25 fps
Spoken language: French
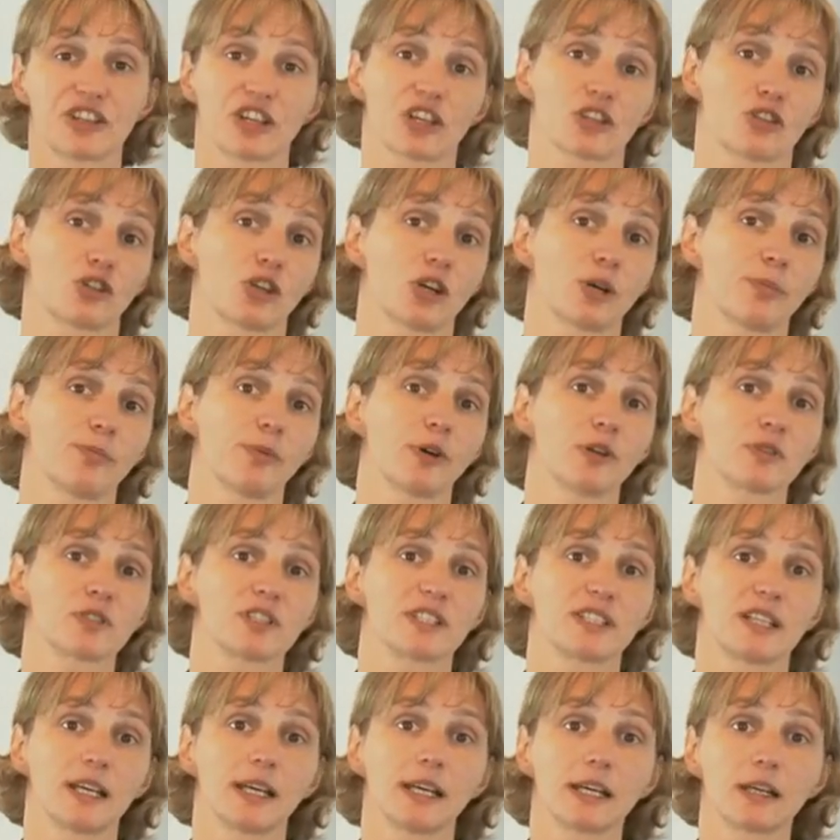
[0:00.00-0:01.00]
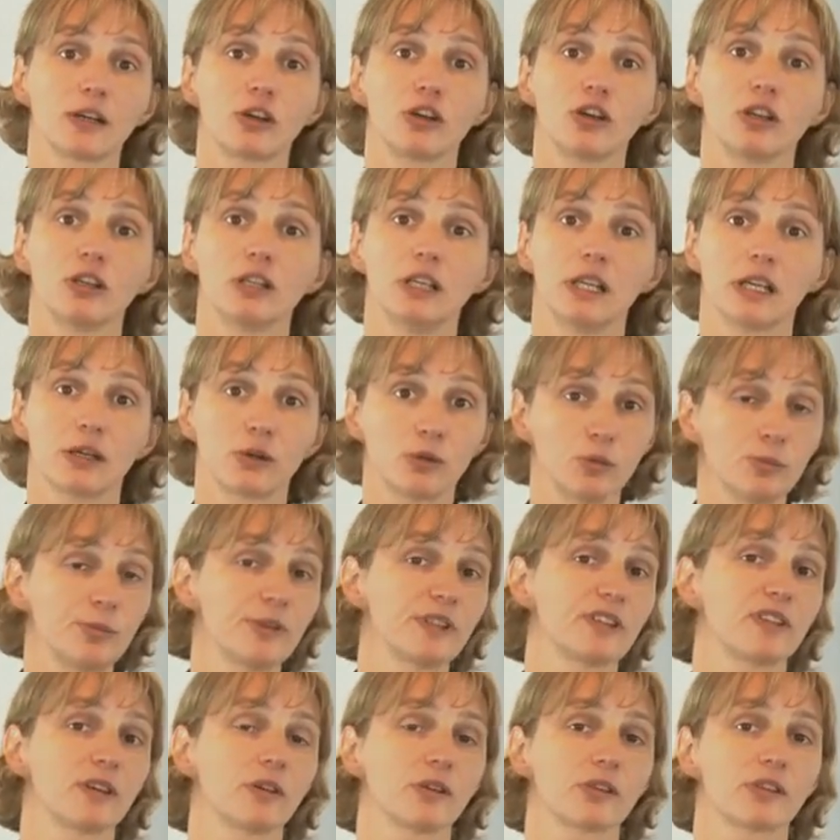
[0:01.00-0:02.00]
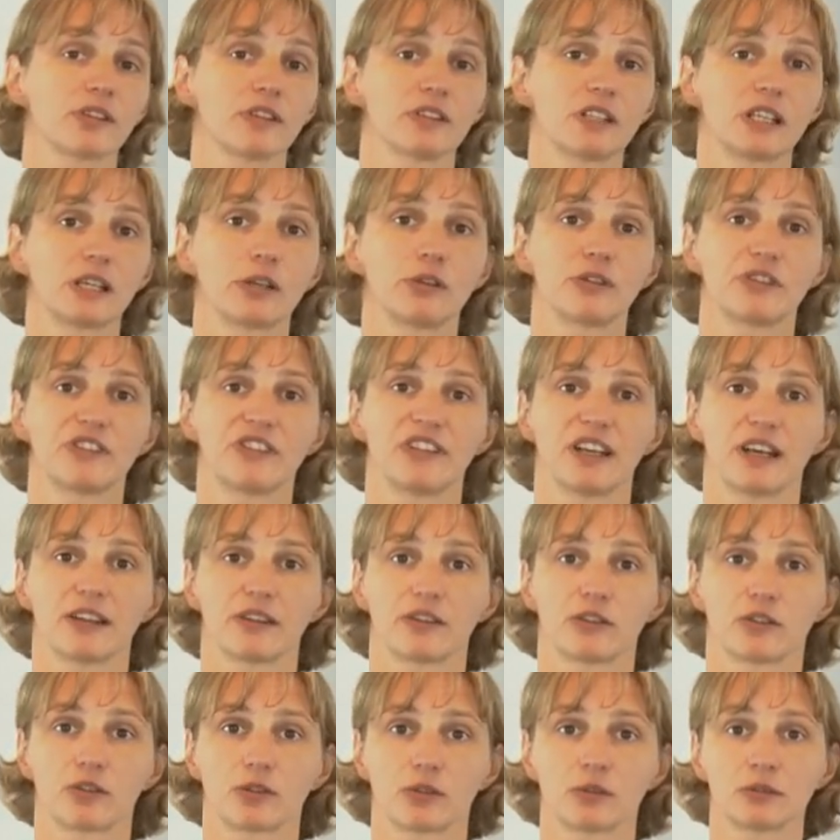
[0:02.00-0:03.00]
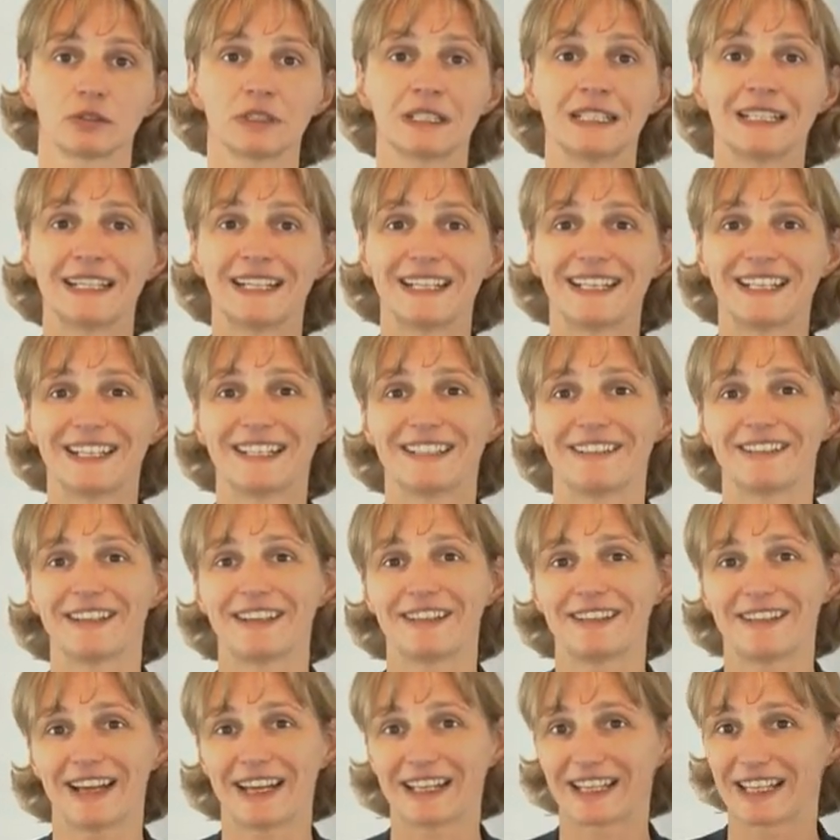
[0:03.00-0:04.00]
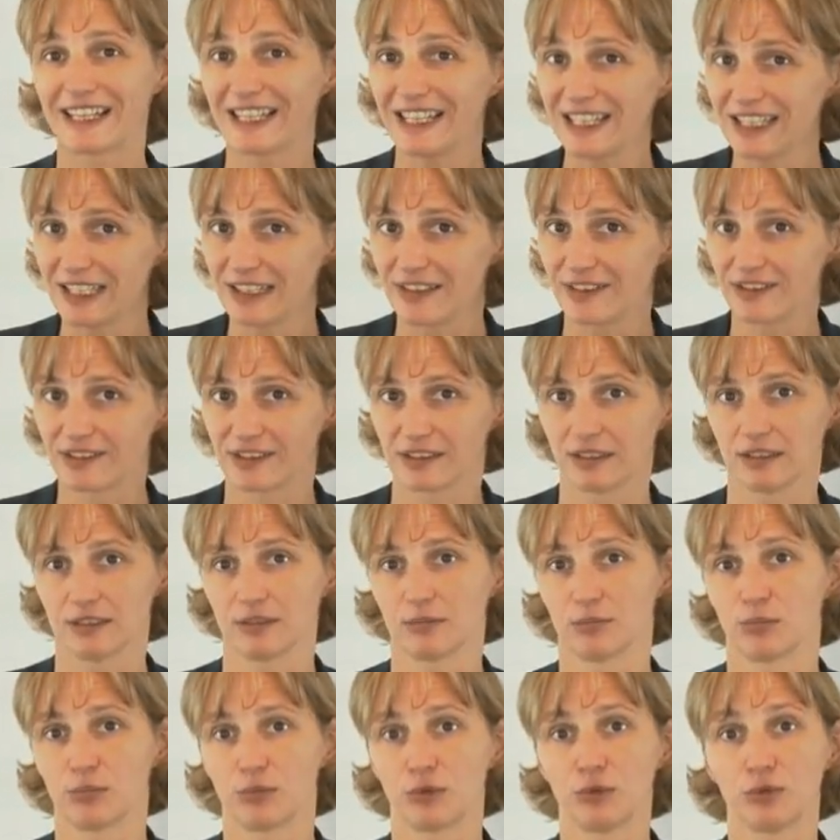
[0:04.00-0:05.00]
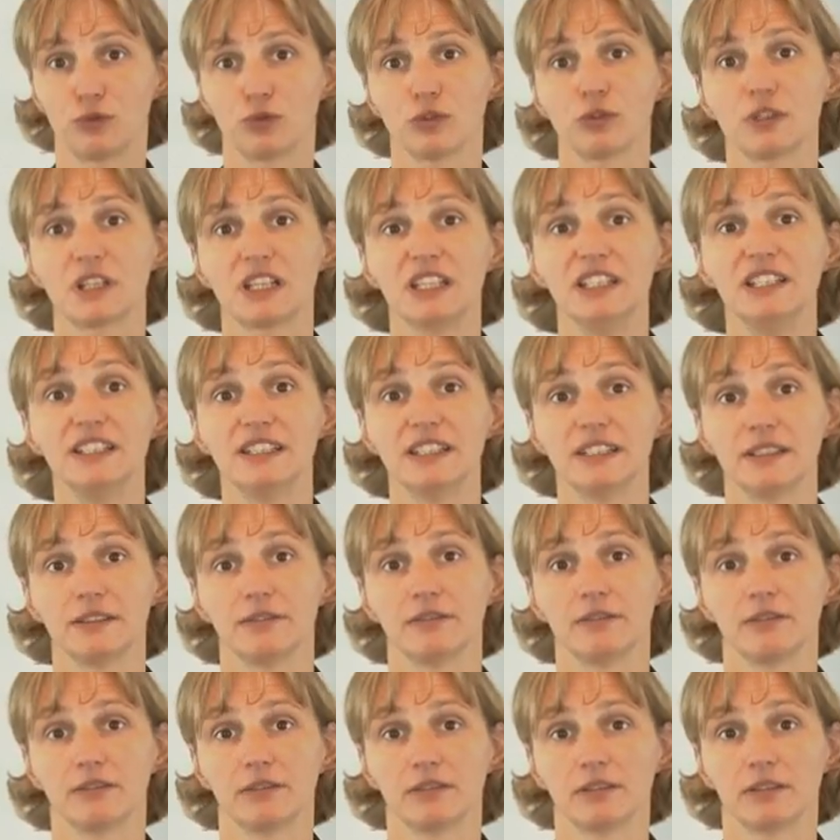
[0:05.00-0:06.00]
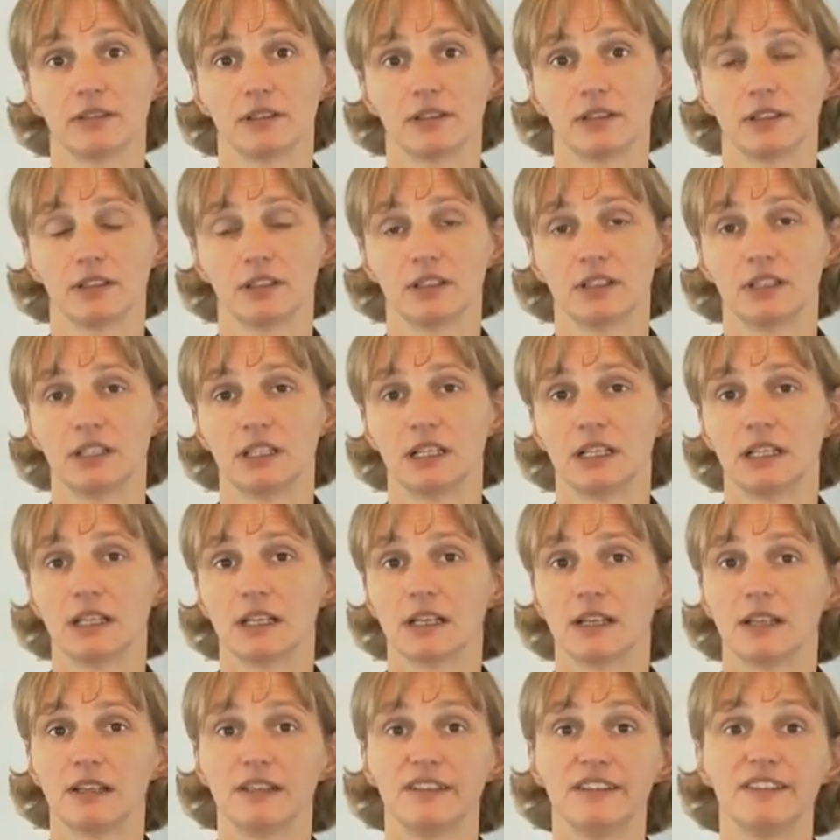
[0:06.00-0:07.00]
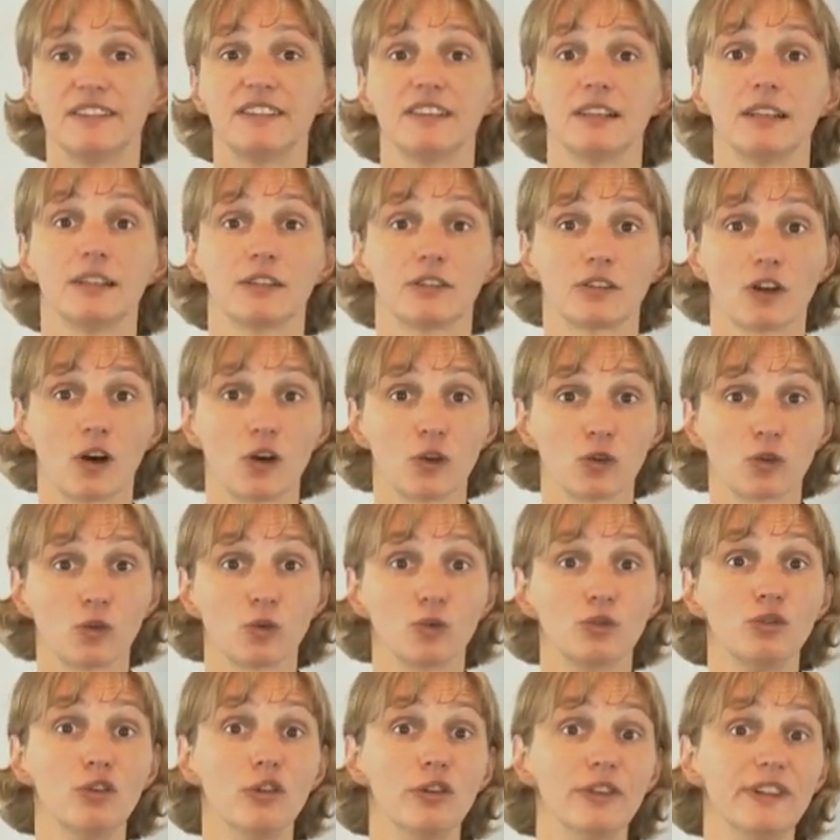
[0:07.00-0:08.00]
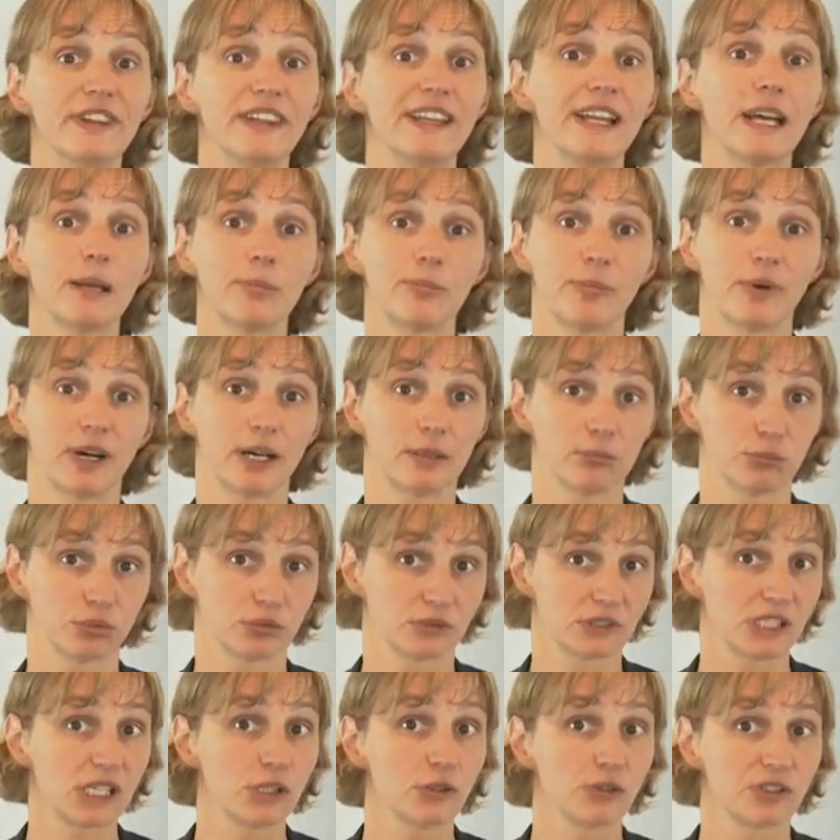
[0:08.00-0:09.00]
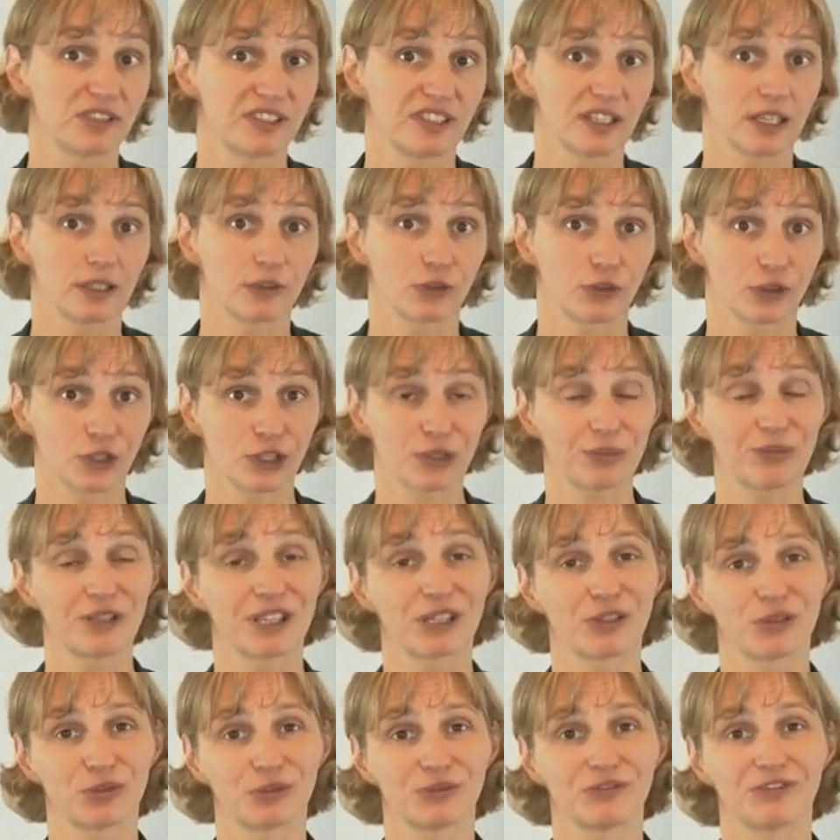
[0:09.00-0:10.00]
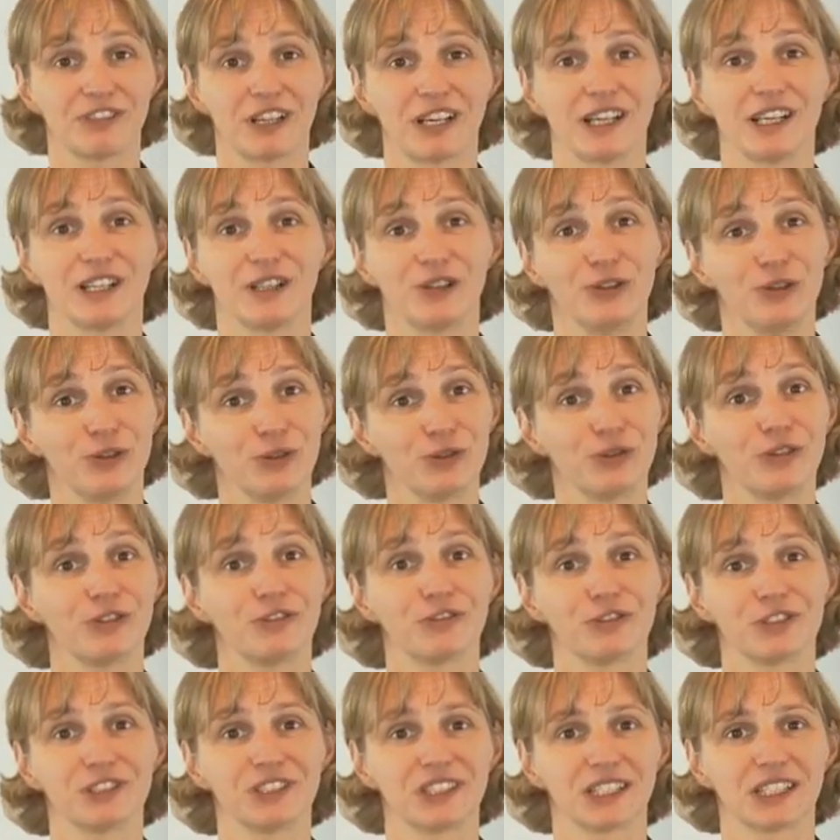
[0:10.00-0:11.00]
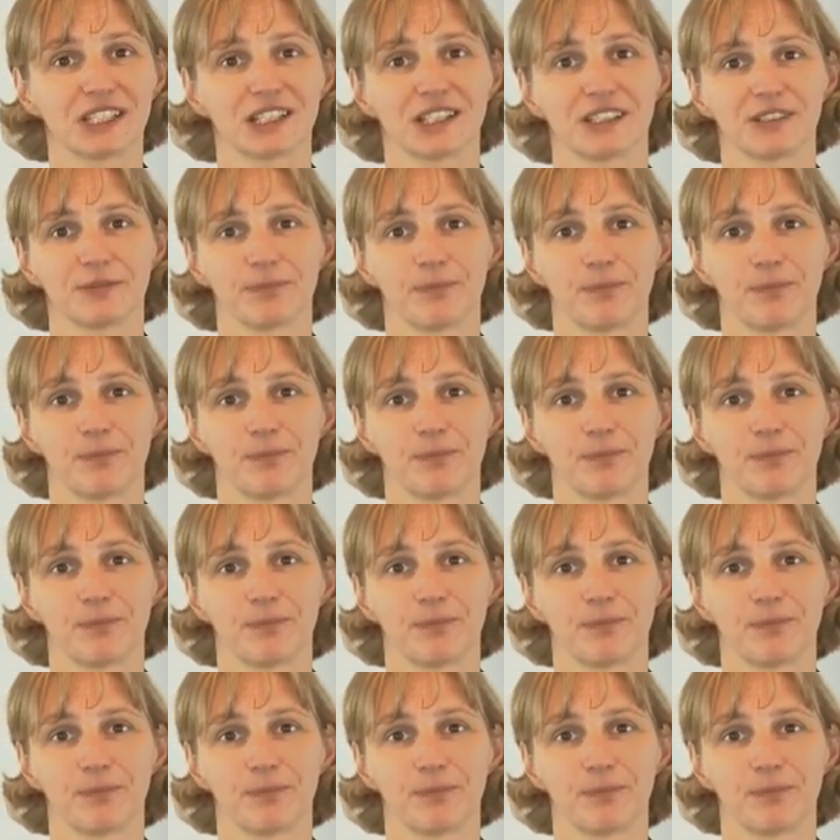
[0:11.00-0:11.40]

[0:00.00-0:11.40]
chercheurs pensaient que les compétences en négociation étaient acquises plutôt qu'innées. L'idée étant qu'on ne naît pas bon négociateur, mais qu'on va le devenir.